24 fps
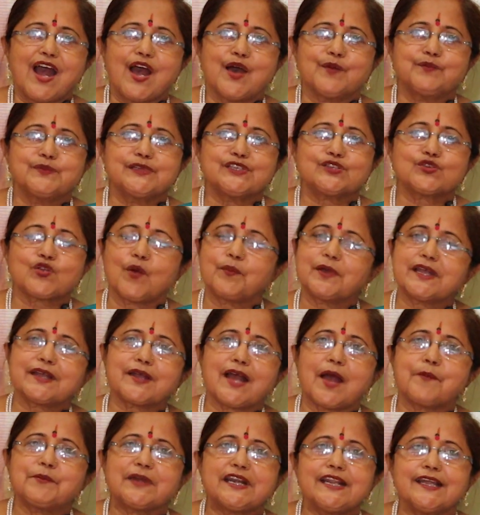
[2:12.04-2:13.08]
আমি সব
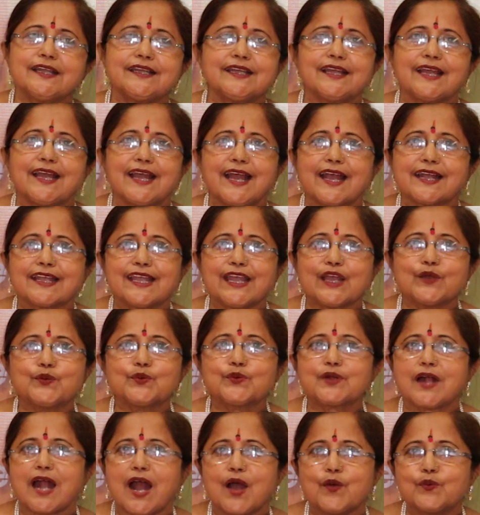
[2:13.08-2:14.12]
মানে কেউ
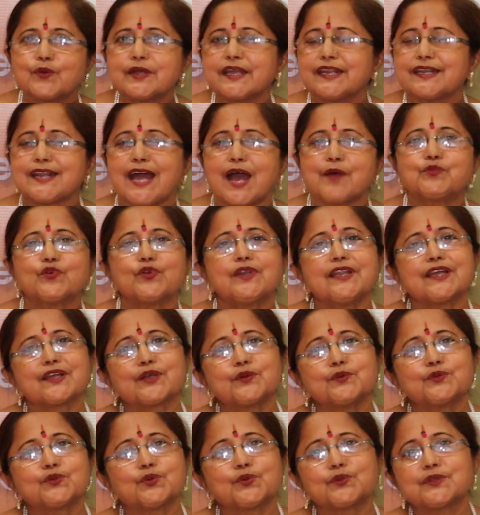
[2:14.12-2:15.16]
কাউকে না বললে
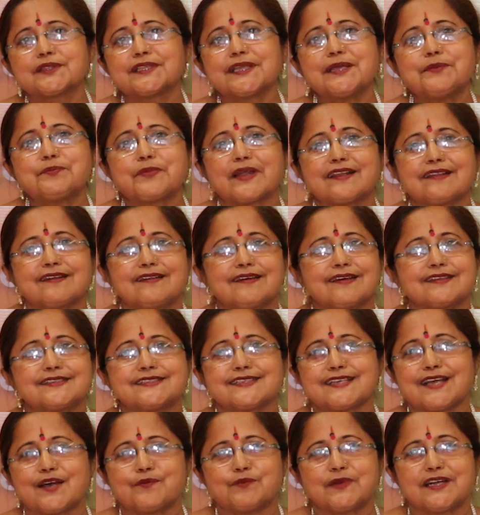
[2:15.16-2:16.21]
কেউ ধরতেই পারে না
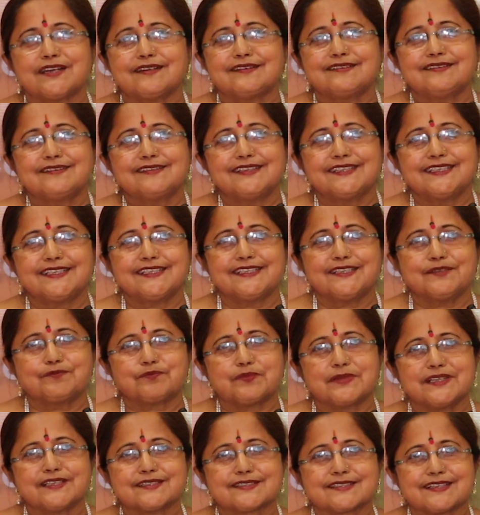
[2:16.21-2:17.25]
যে আমার নে
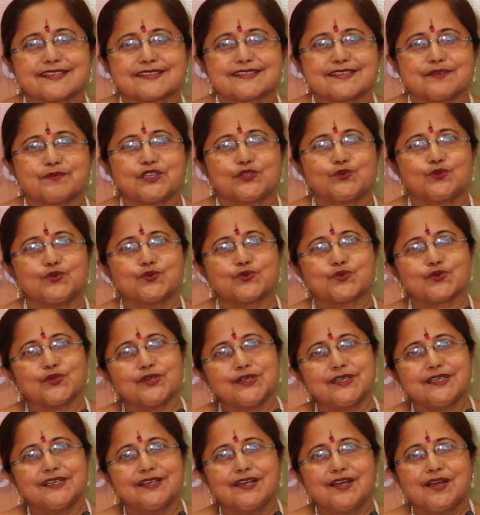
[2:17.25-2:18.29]
রিপ্লেস আছে আমার
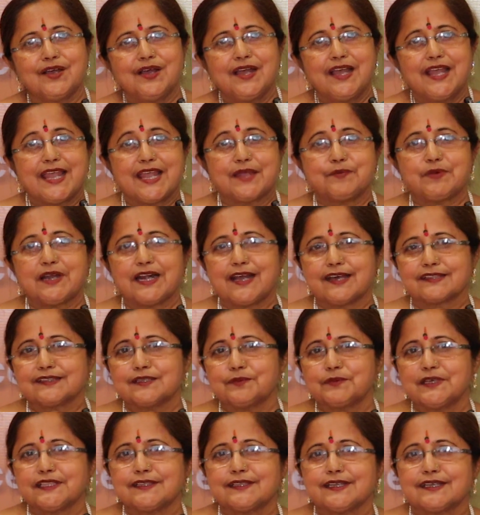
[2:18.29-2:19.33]
দুটোই এবার
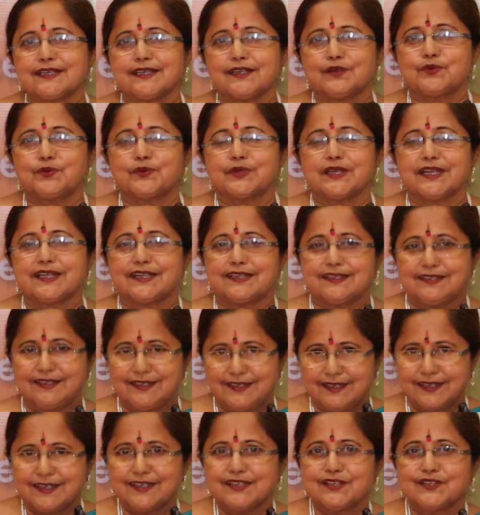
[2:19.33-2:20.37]
আন্দামান থেকে ঘুরে
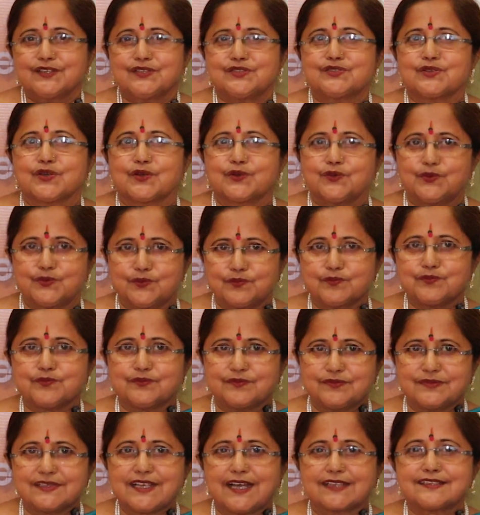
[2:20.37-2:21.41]
যখন
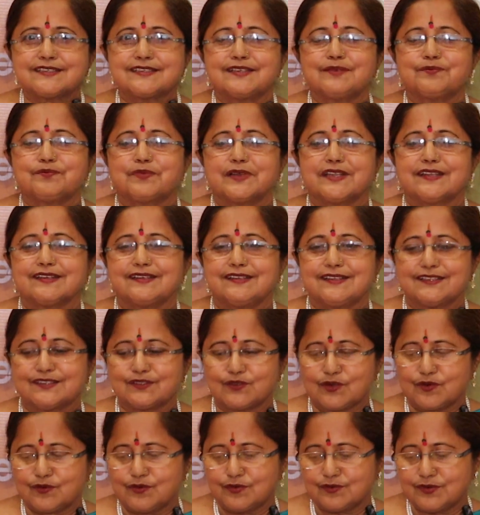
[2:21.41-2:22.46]
যাচ্ছি প্লেনে
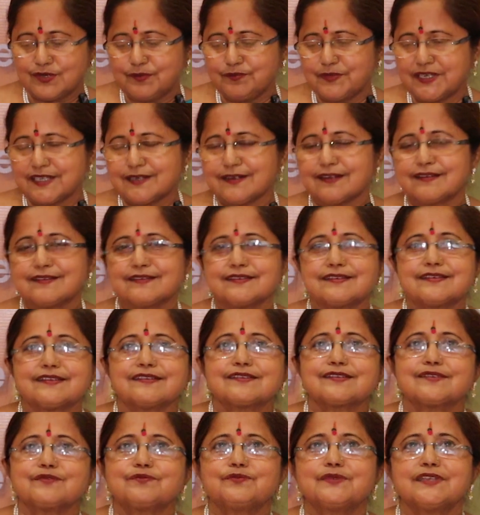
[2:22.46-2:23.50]
তখন ওই মেটাল
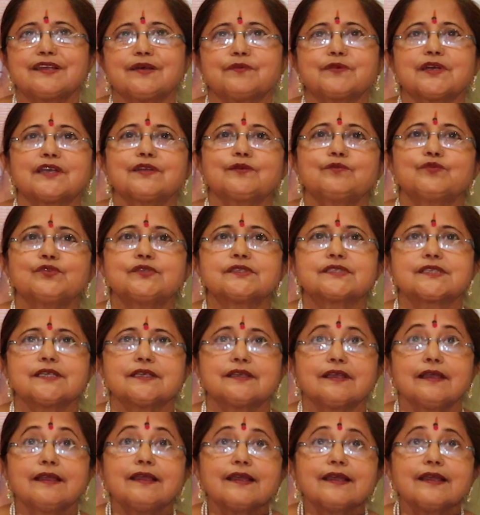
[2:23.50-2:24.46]
ডিটেকটিভ দিয়ে আমাকে বলছে